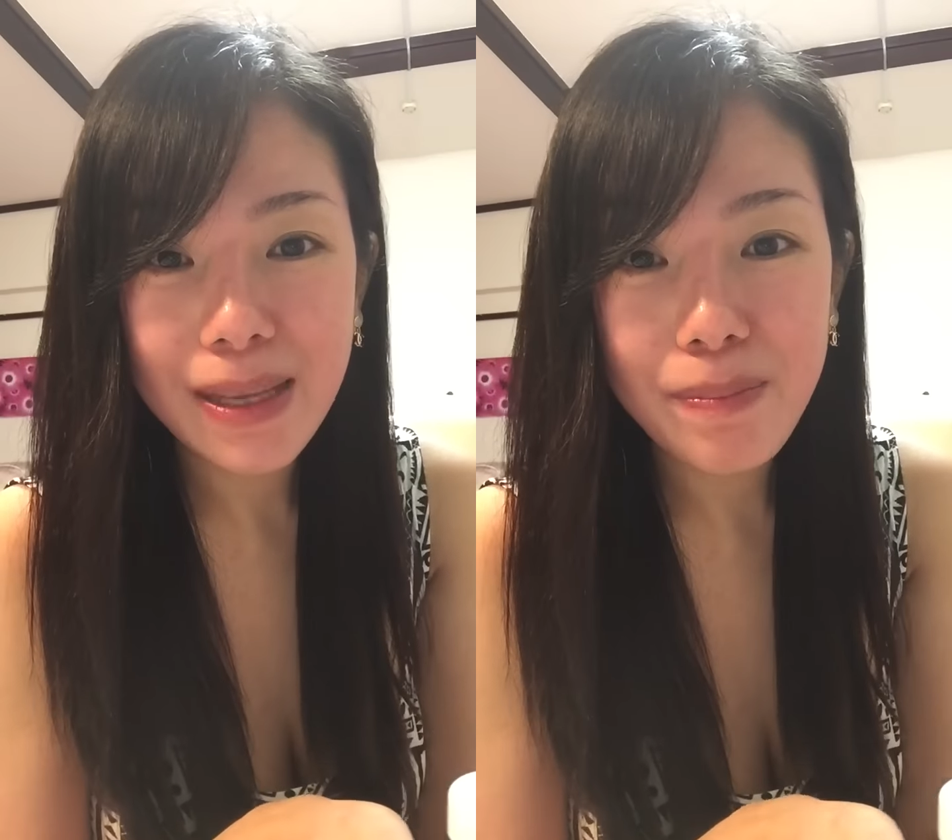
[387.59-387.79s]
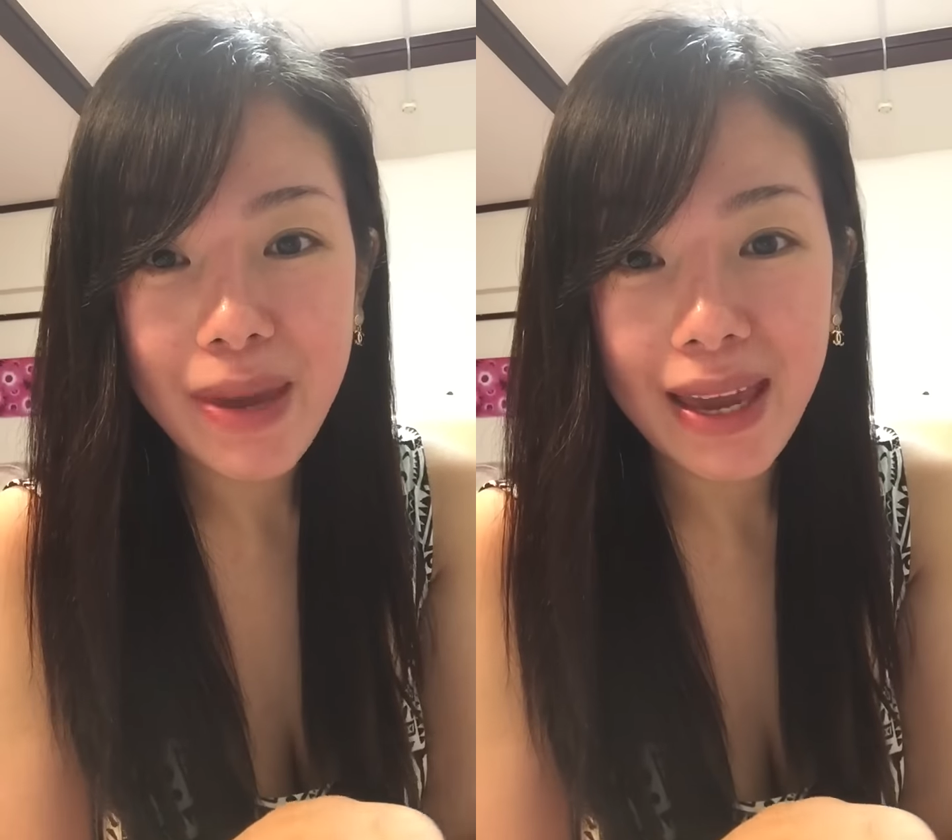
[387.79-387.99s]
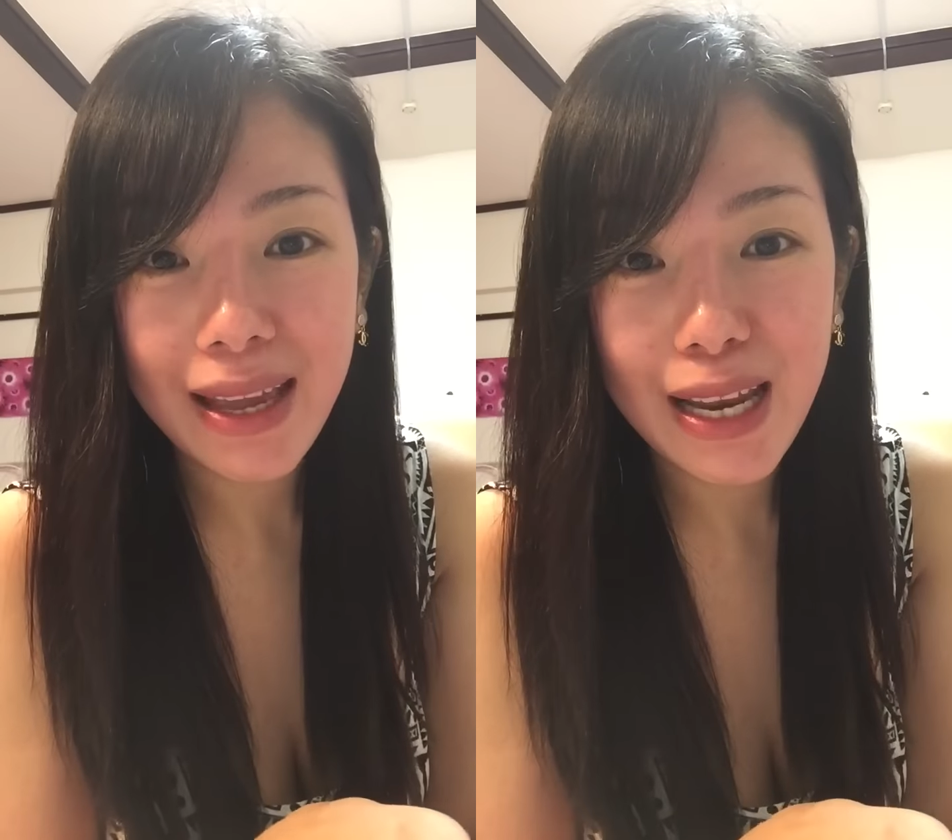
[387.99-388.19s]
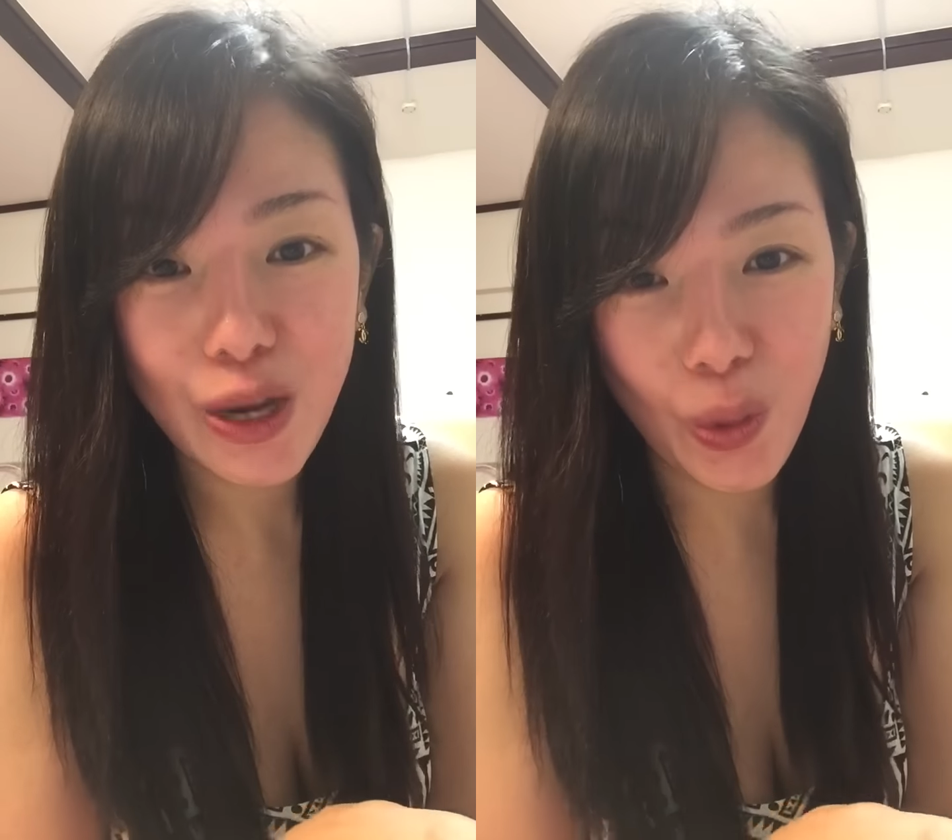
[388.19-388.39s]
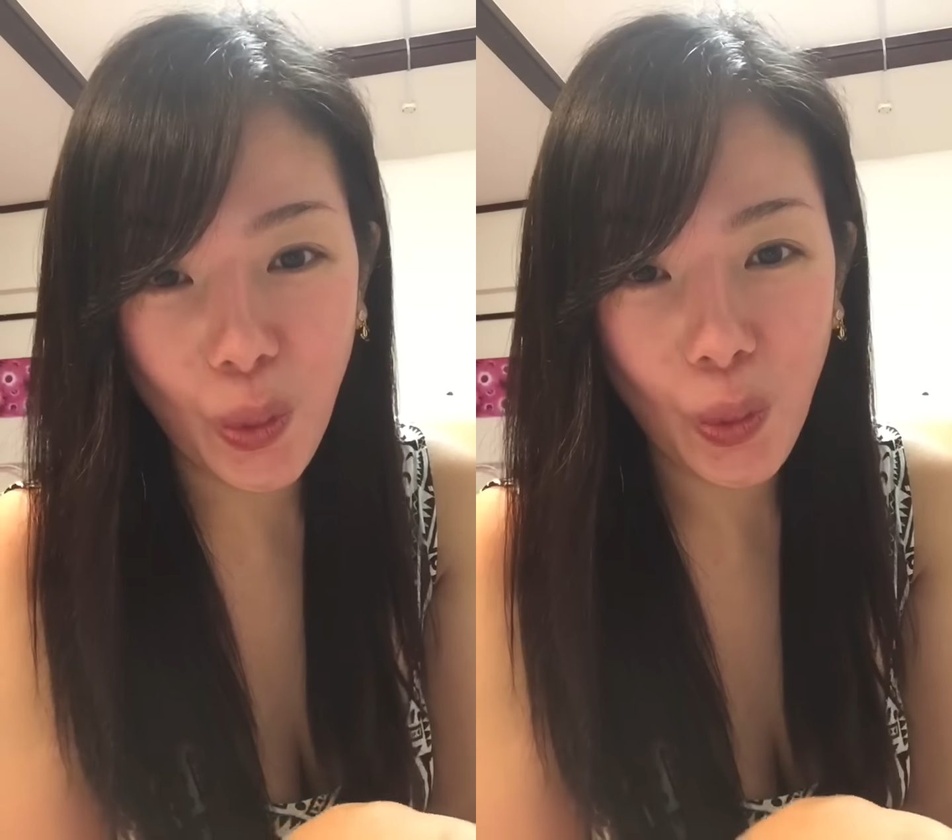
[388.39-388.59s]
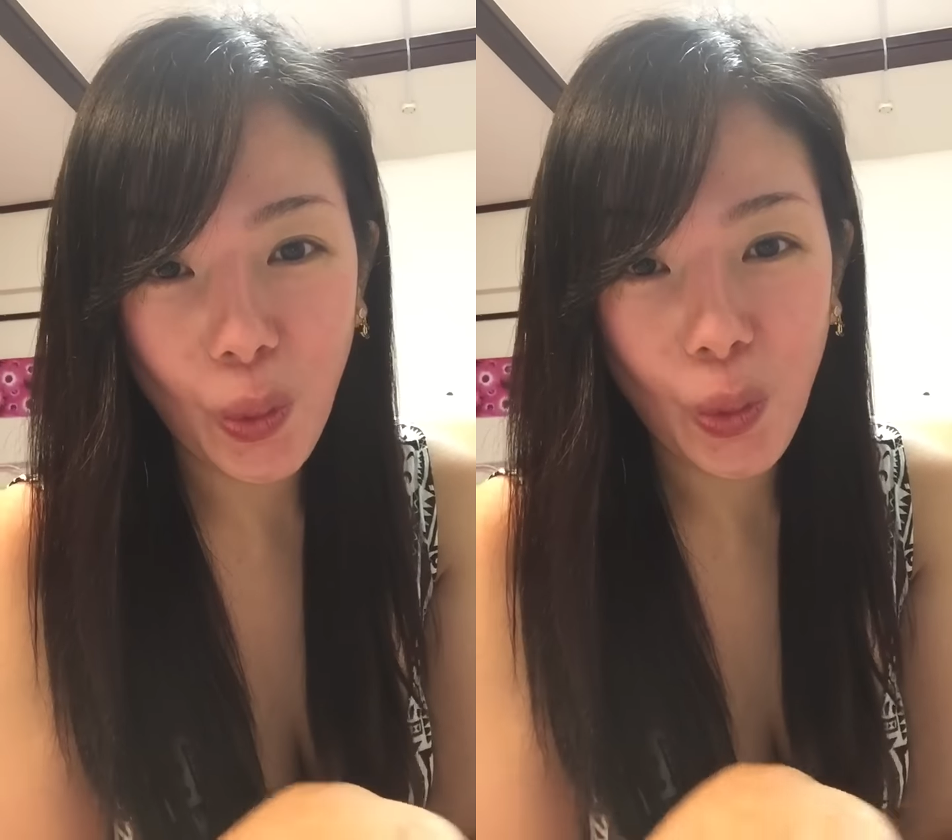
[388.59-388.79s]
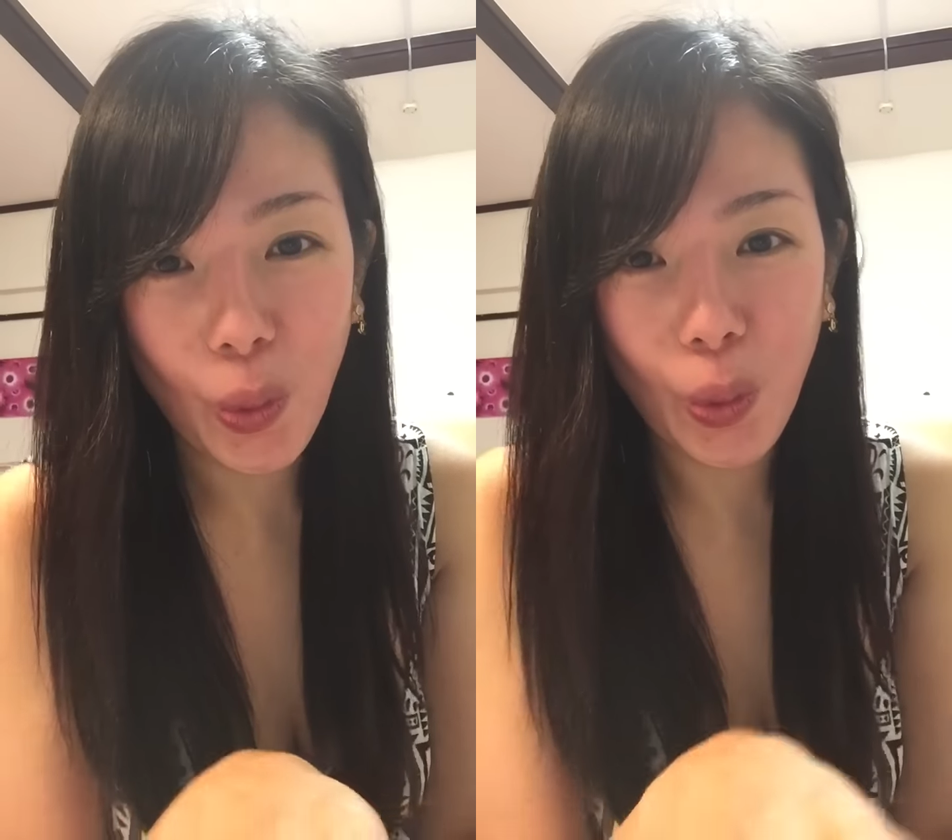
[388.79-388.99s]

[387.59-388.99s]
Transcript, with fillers: sa bello.